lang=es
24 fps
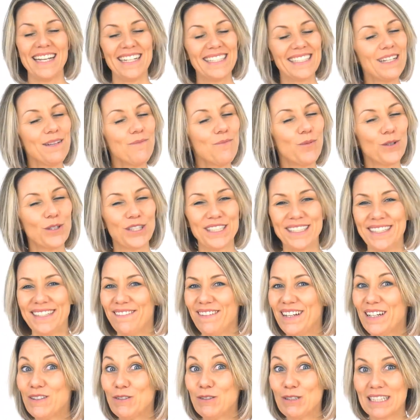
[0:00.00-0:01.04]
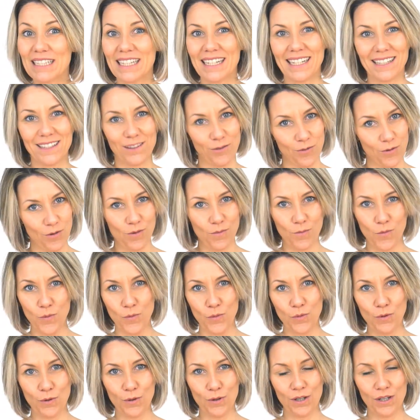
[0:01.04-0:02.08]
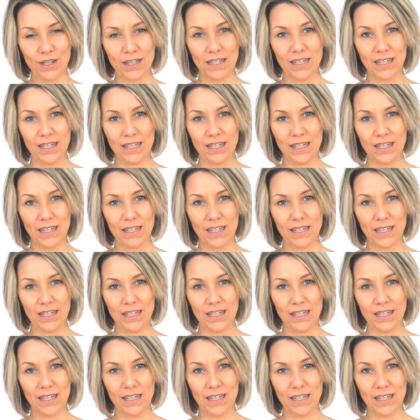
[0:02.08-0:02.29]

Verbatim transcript: Es imposible gustar a todo el mundo.